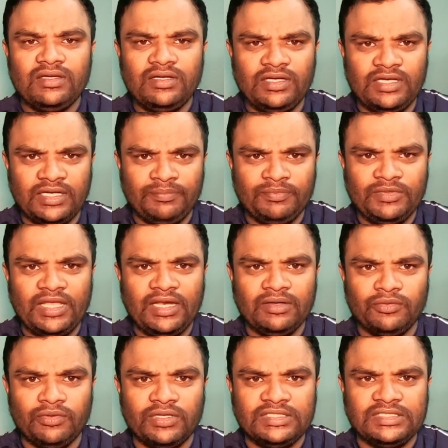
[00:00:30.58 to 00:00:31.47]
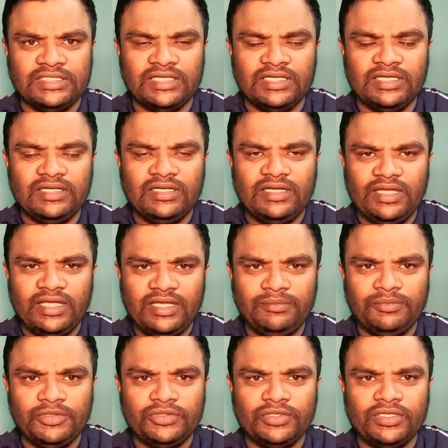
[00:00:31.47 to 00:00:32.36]
গ্রেপ্তার করেছে এই
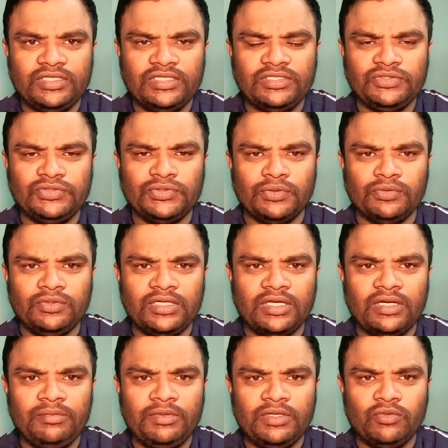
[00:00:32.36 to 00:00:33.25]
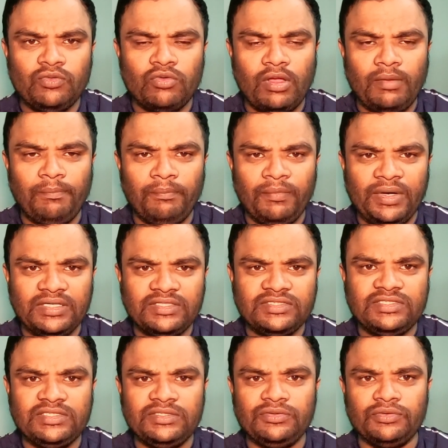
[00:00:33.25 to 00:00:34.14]
বিষয়টি সৌদি আরবের গভর্নমেন্ট
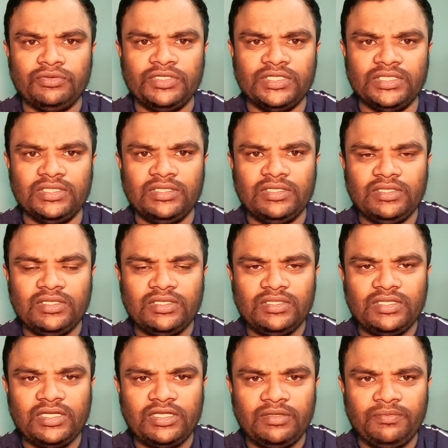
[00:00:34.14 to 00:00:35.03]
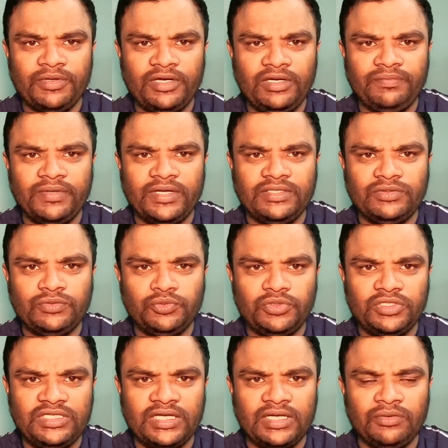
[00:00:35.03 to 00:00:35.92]
সিকিউরিটি তাদের ভেরিফাইড
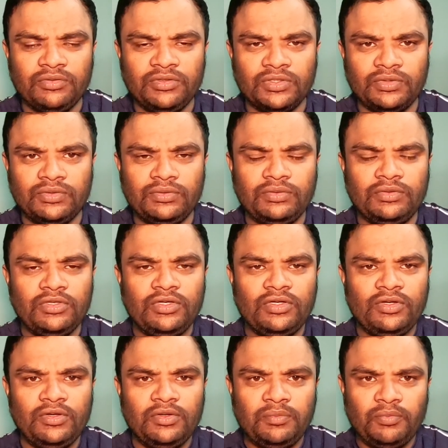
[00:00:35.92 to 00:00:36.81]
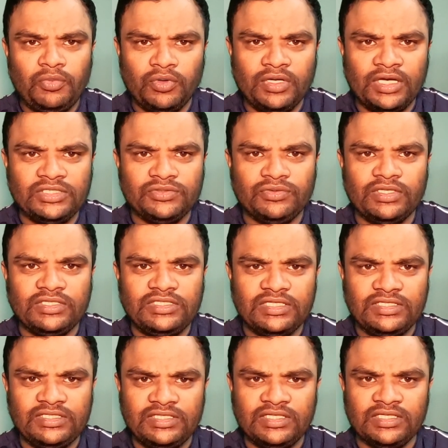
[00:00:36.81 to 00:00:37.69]
টুইটারেও কিন্তু প্রকাশ করেছে
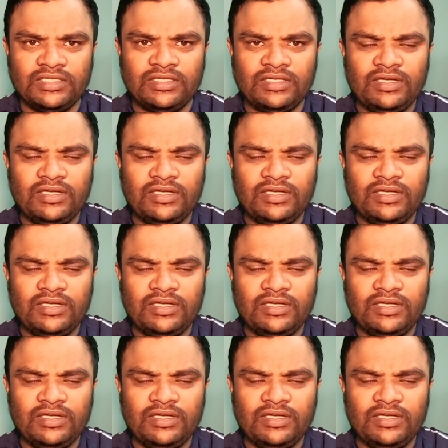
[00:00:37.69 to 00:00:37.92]
যেটি